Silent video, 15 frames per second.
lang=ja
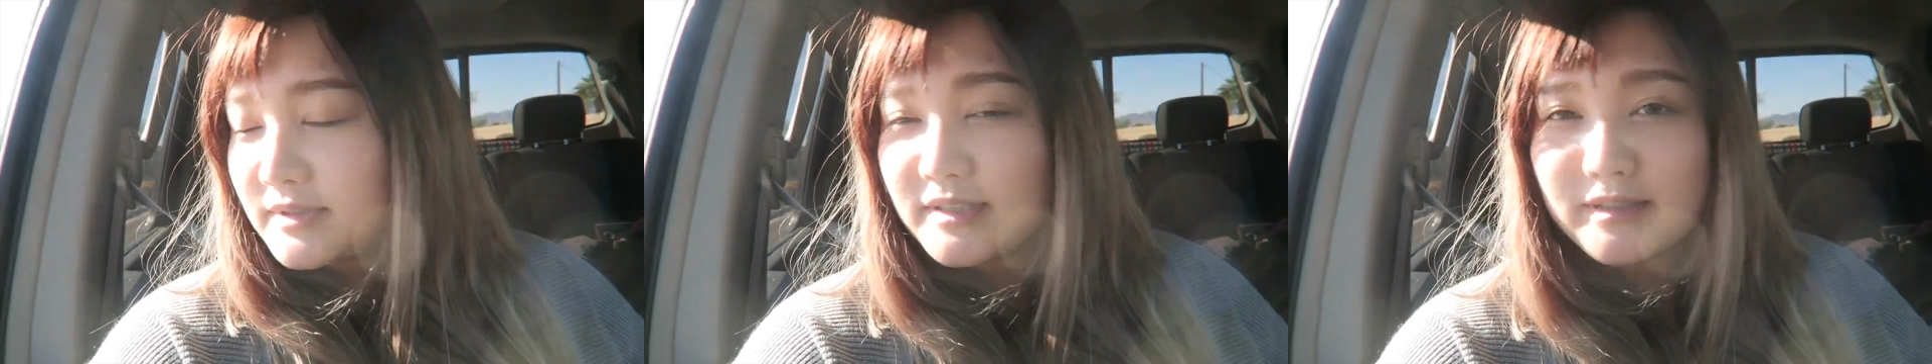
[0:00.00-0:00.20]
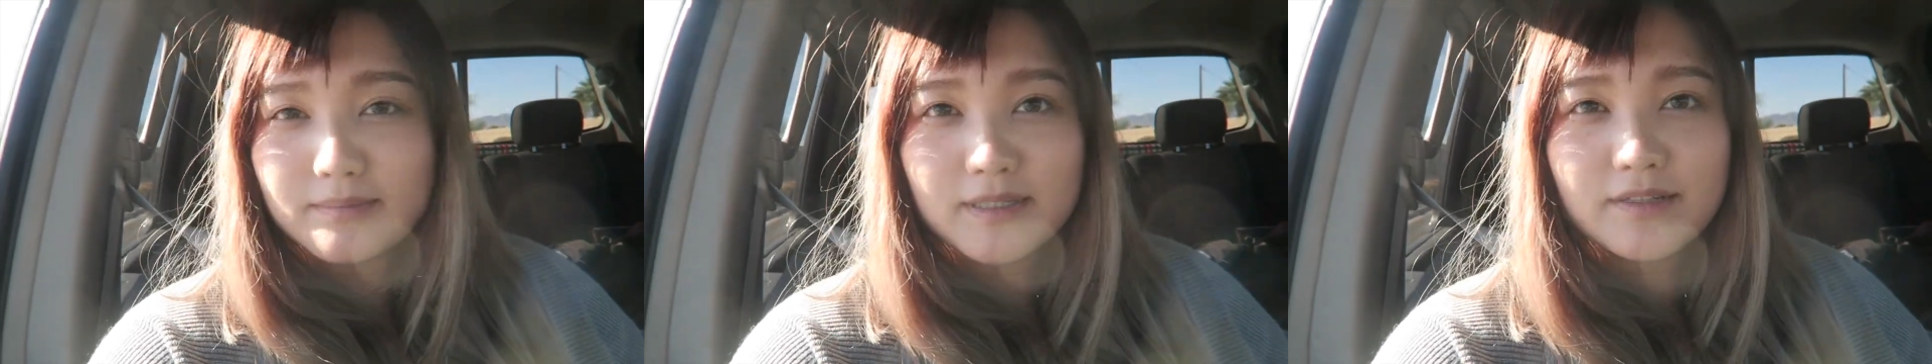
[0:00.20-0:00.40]

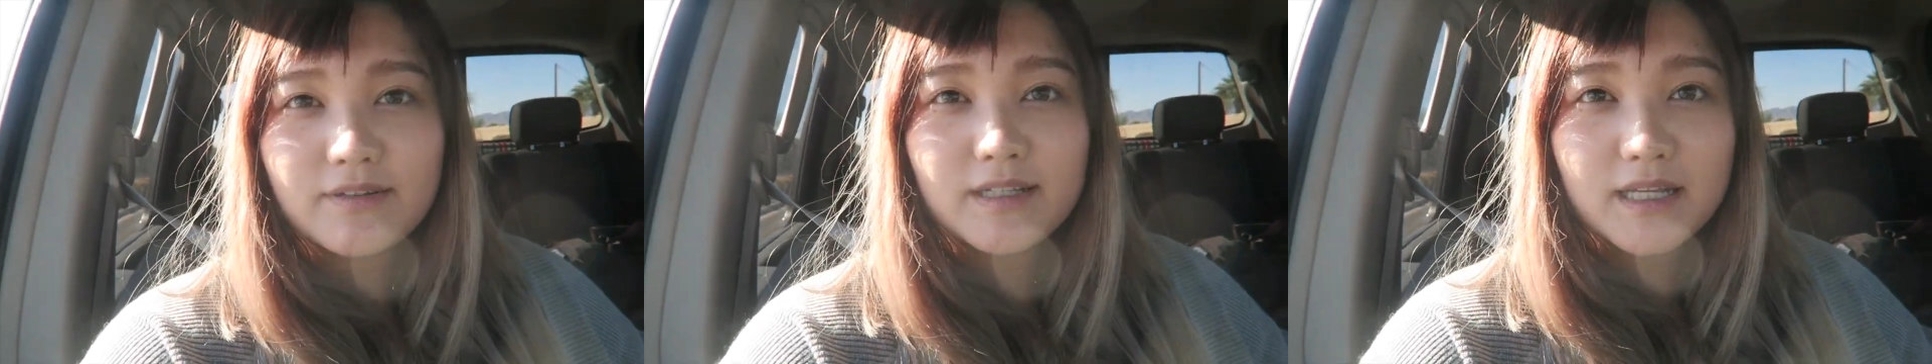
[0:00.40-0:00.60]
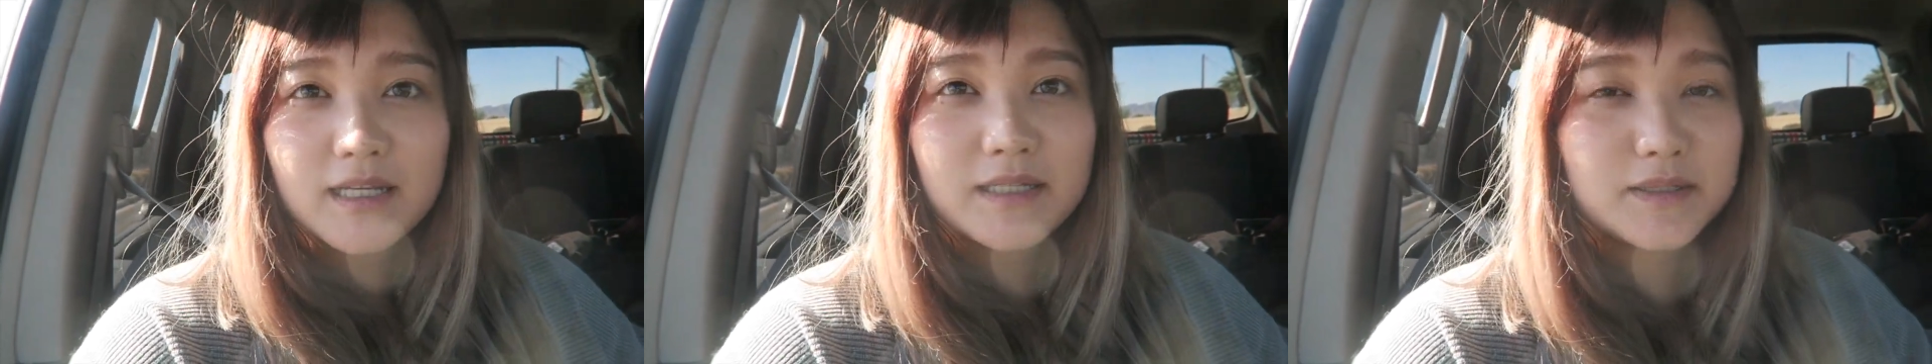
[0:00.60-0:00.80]
車で
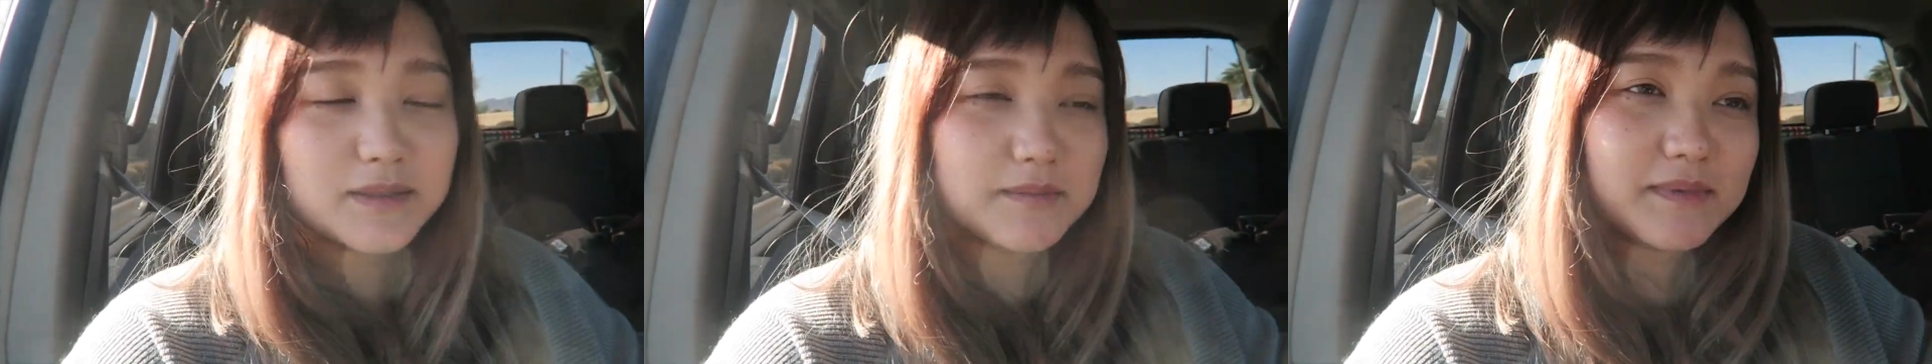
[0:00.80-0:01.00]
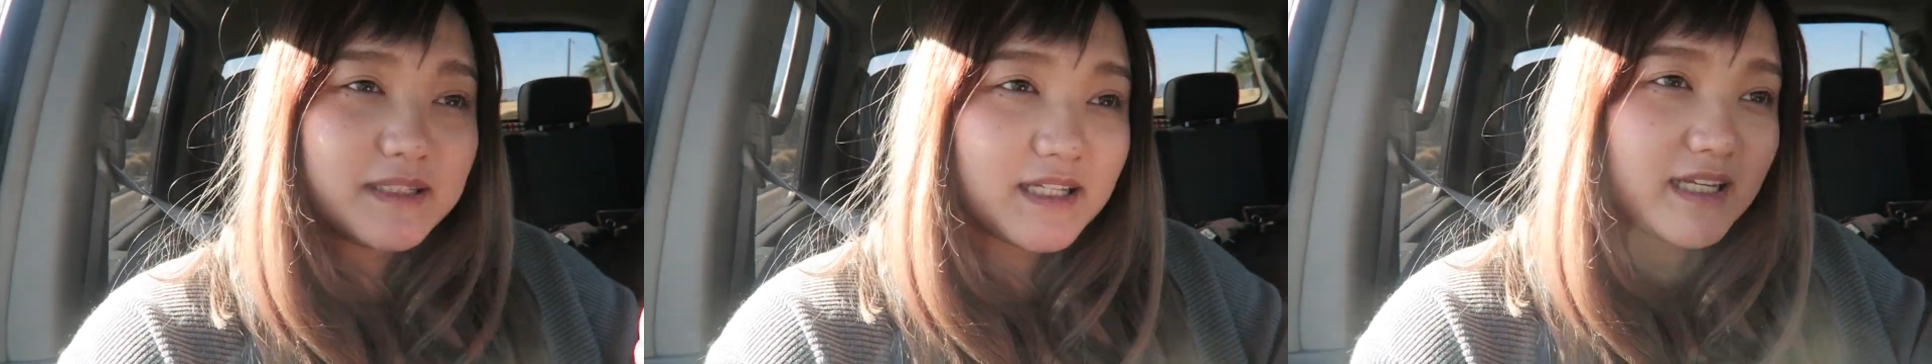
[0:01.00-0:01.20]
はね
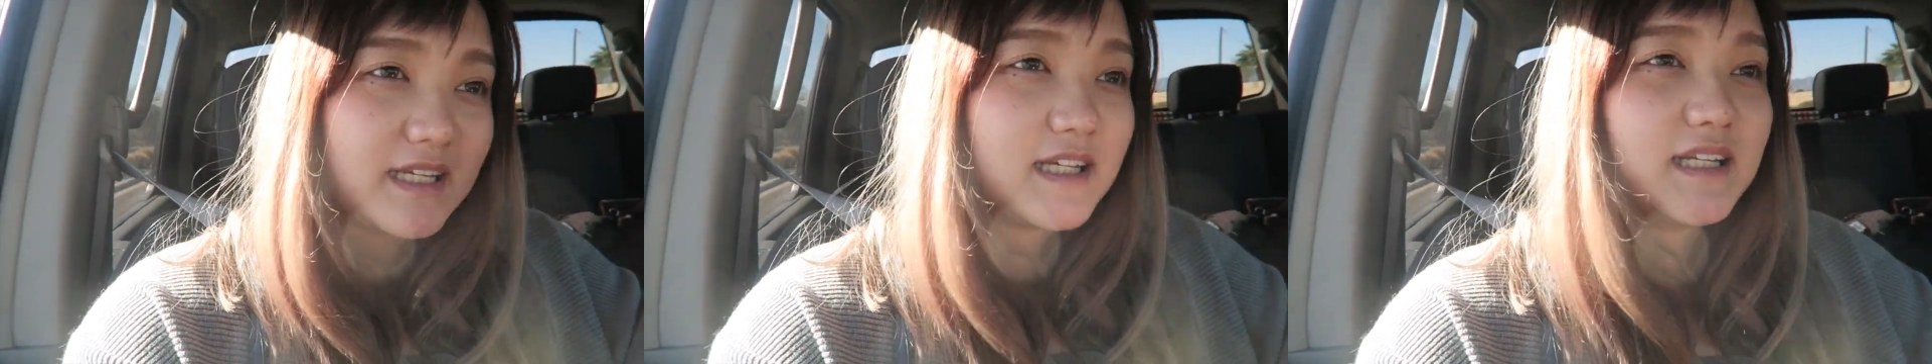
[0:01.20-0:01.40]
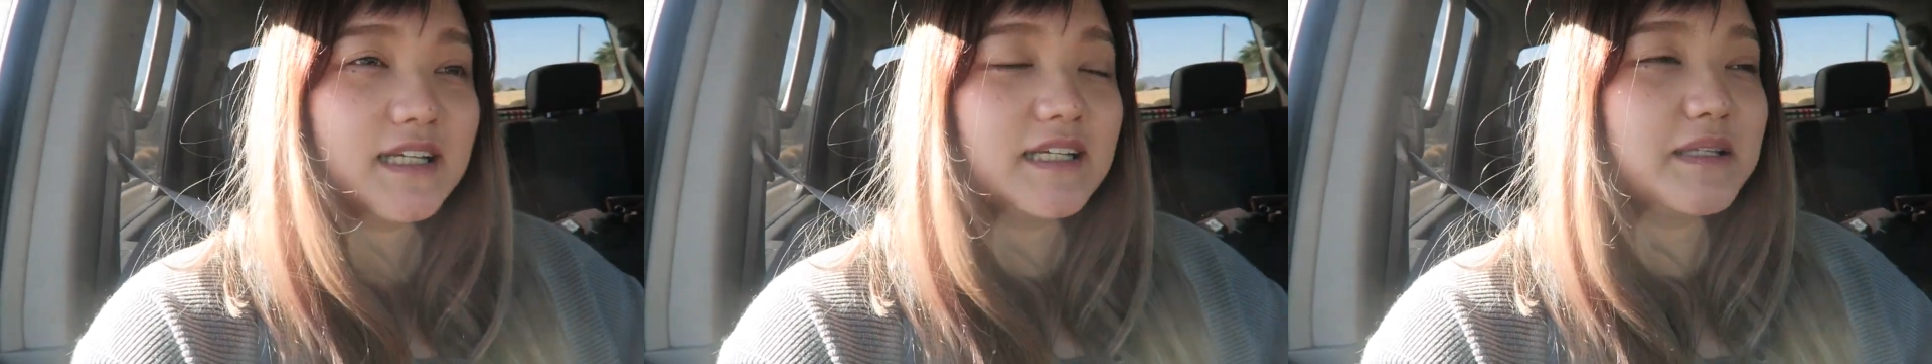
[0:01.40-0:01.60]
車で
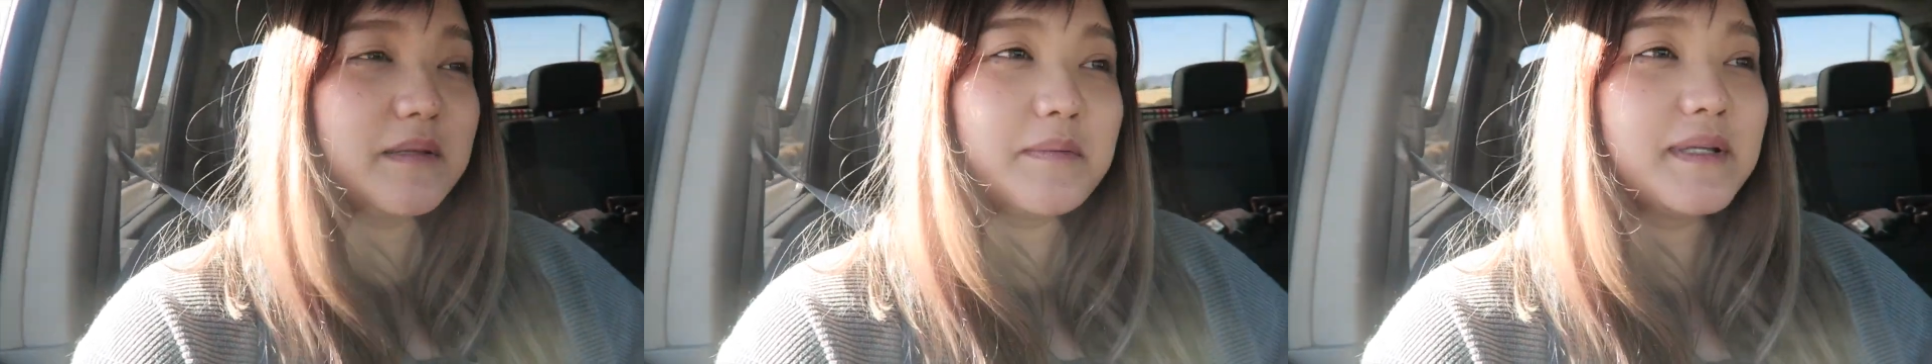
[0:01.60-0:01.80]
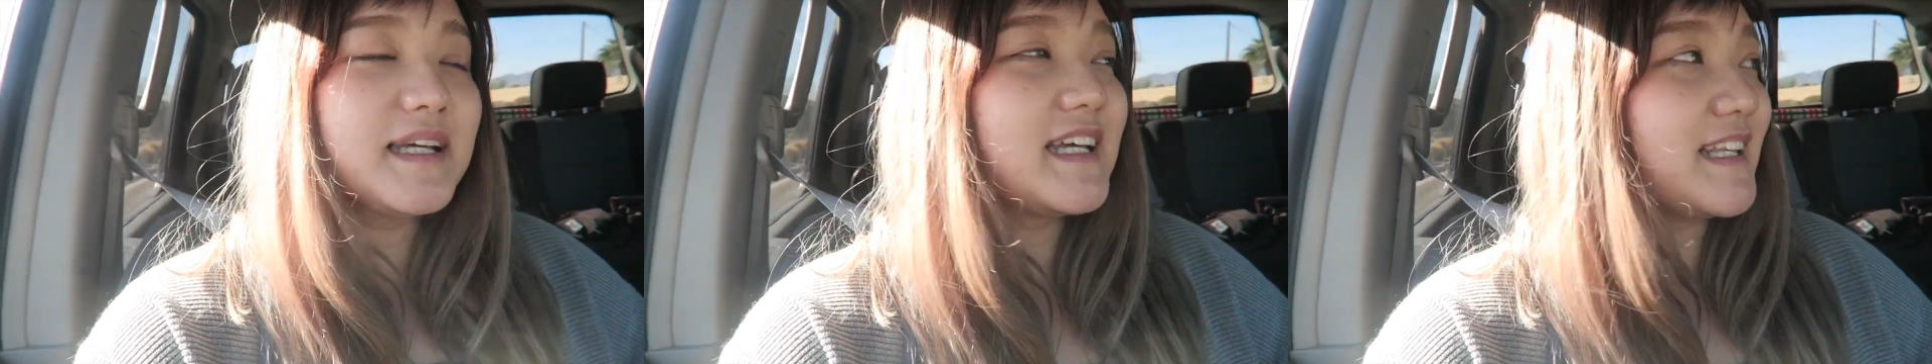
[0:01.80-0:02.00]
行かないと
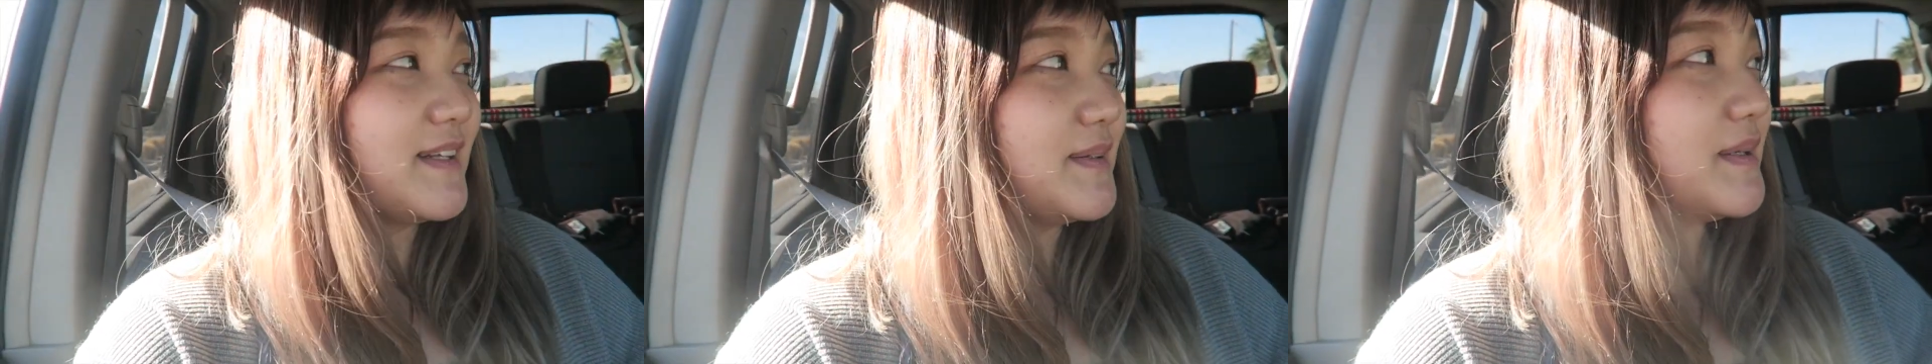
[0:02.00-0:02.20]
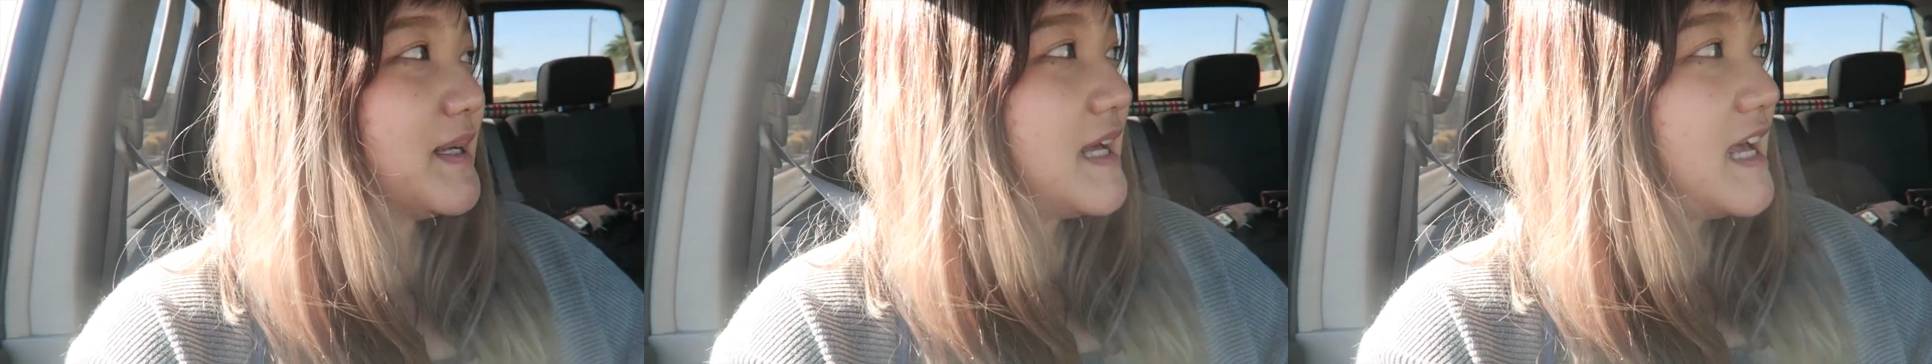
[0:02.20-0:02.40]
ダメだけ
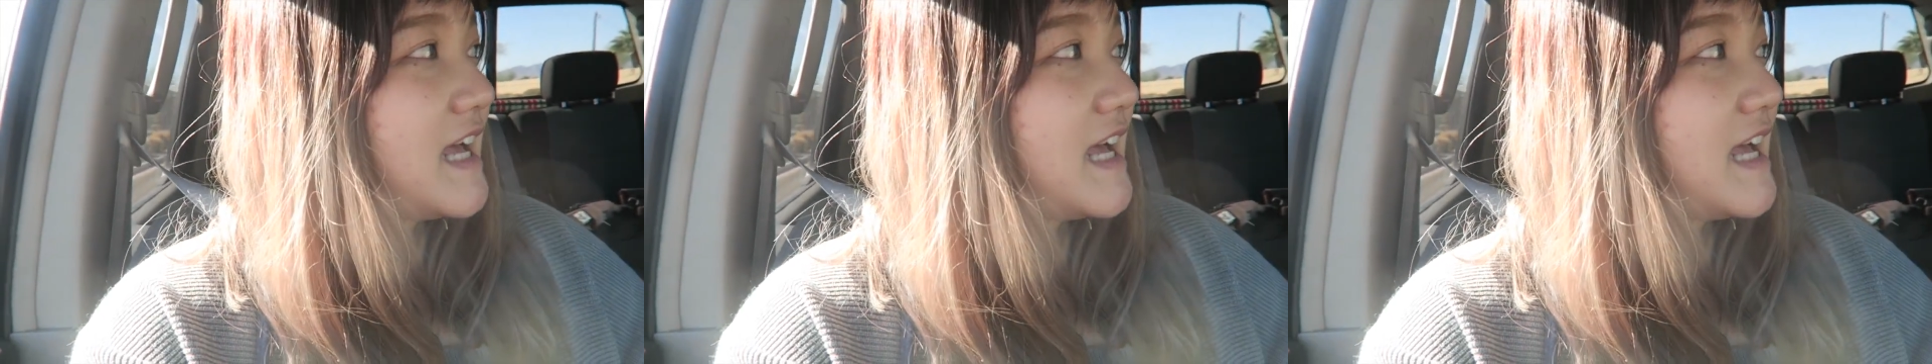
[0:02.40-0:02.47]
ど、あ